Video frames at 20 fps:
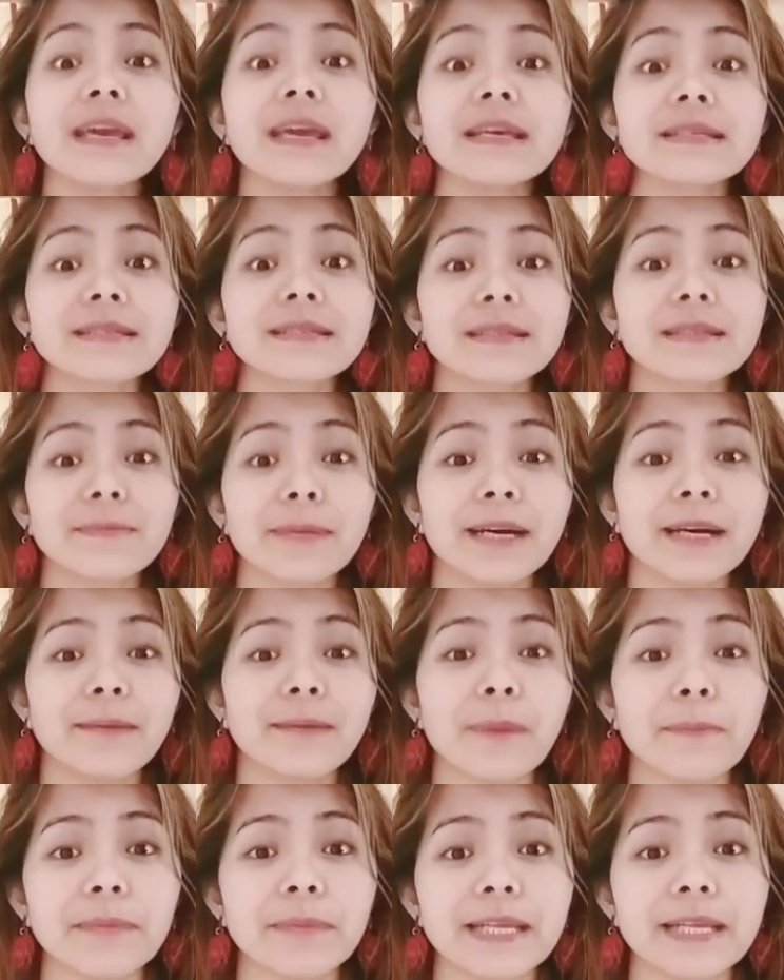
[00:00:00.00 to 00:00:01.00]
Sa mga
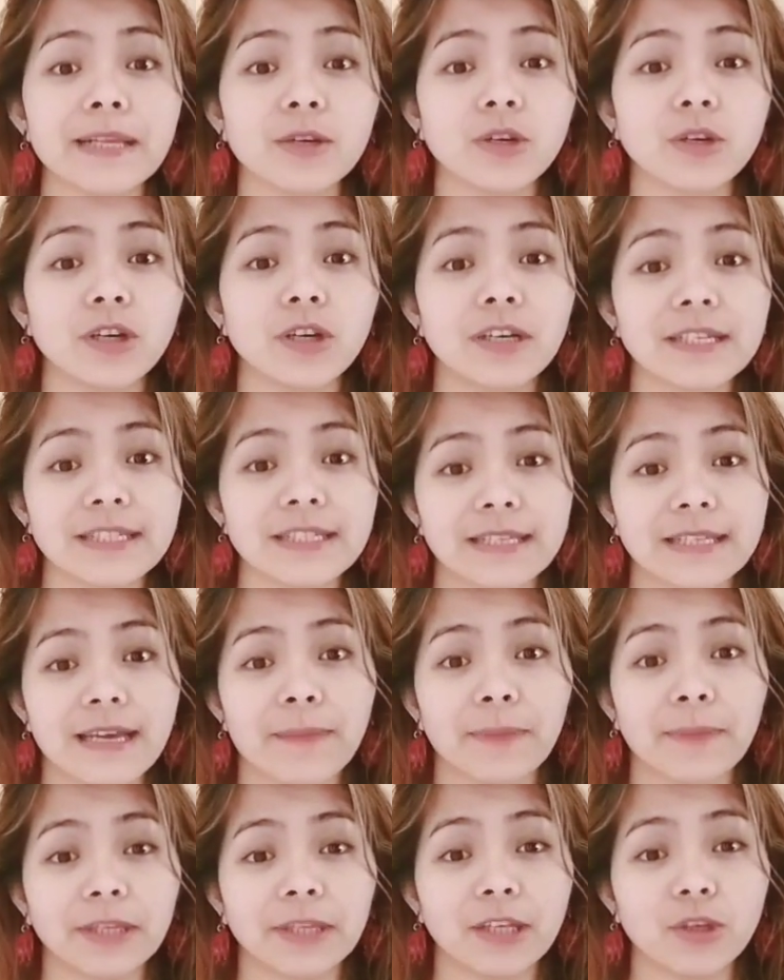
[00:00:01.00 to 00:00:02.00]
pamilya ko, sa
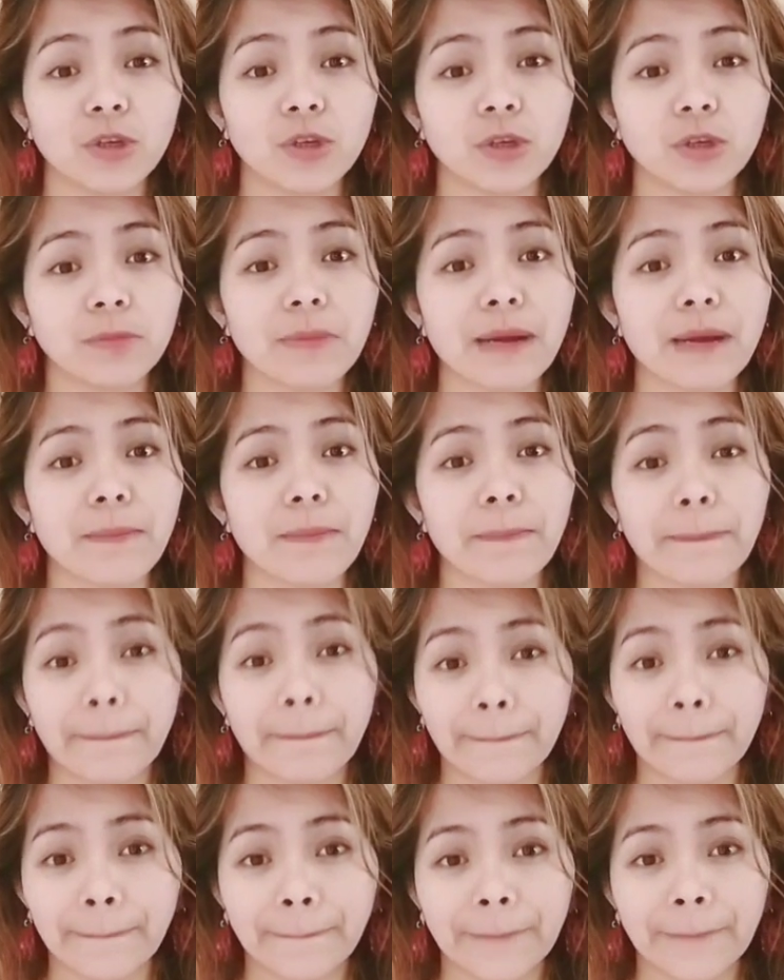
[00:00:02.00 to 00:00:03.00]
kapatid ko at mga
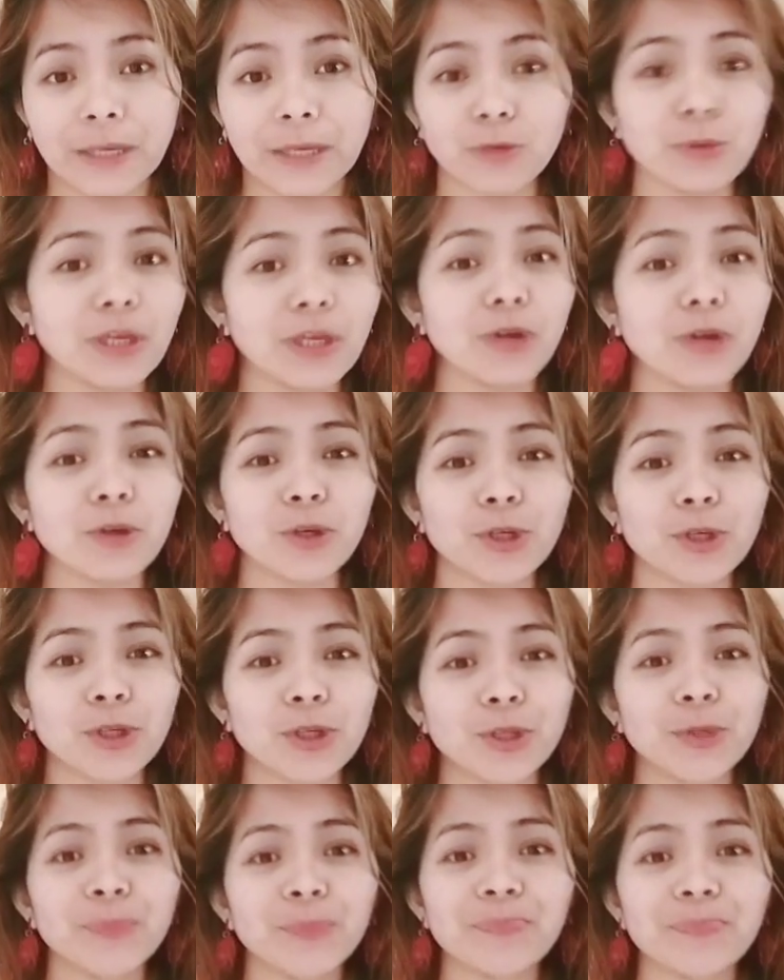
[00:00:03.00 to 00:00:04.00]
mm, magulang
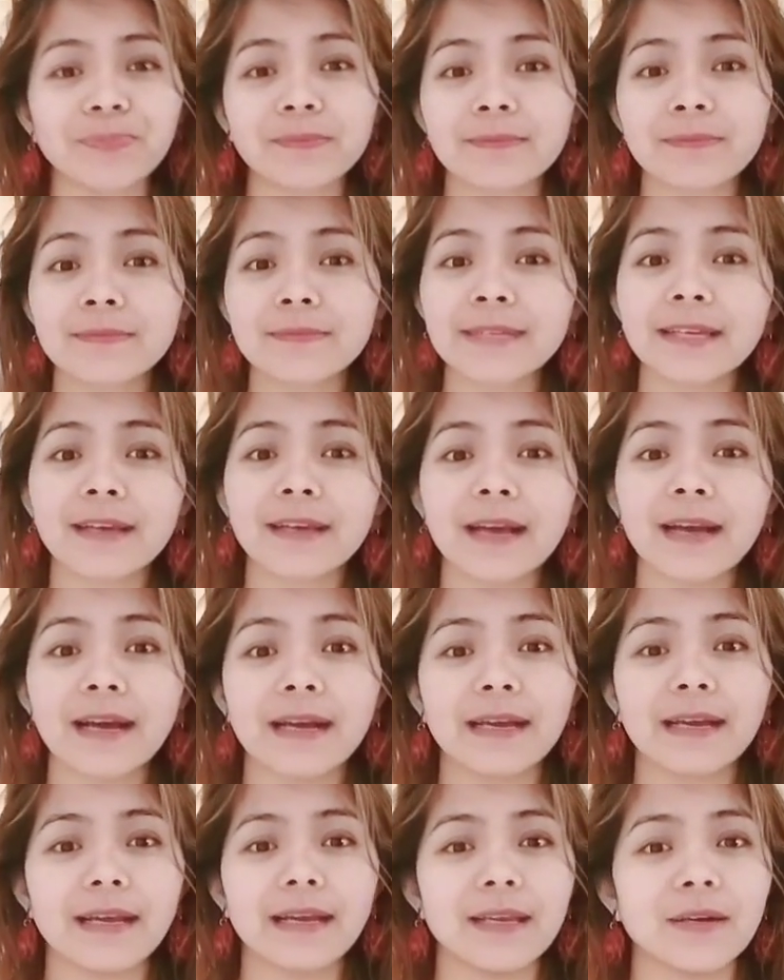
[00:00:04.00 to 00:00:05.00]
ko,
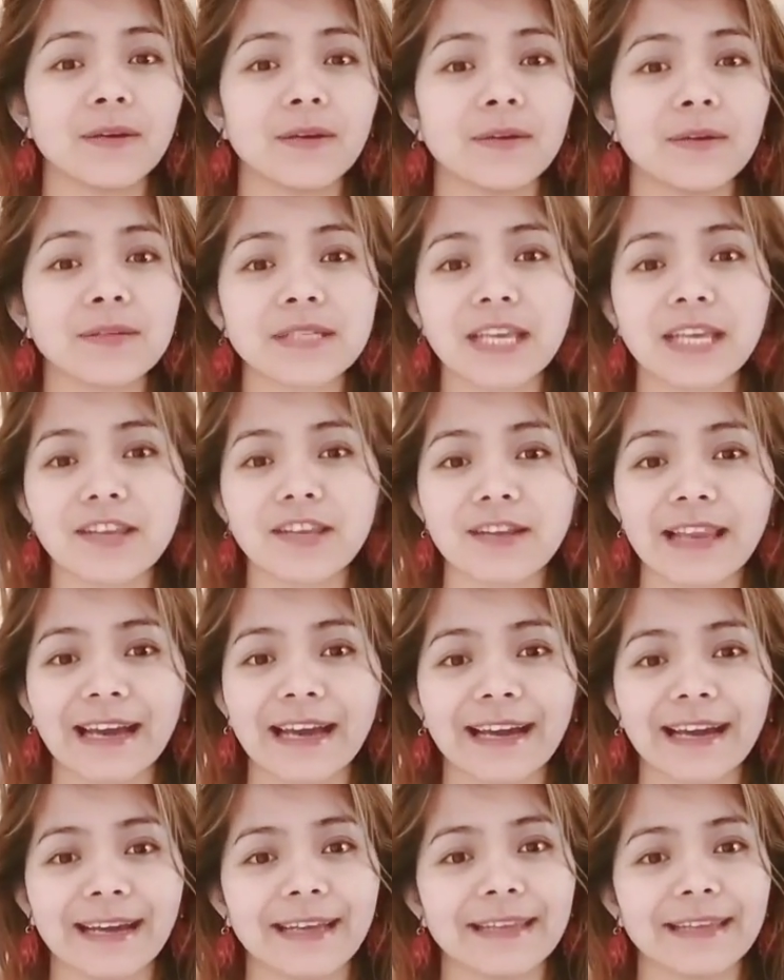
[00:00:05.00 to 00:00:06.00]
hello sa inyo
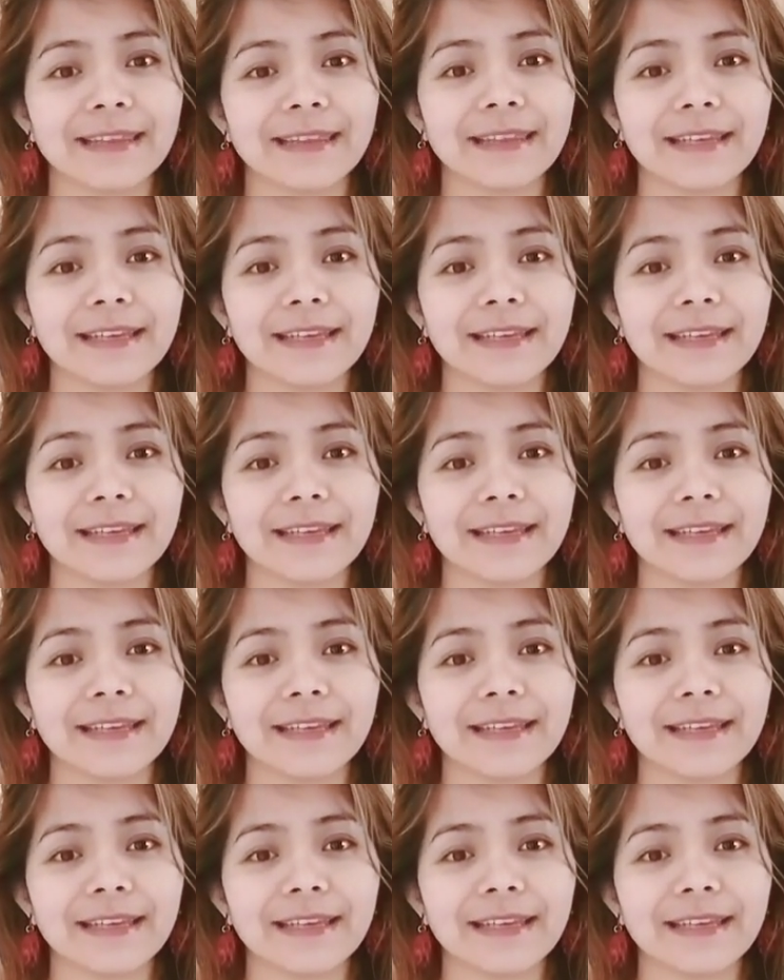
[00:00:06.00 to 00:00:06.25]
lahat.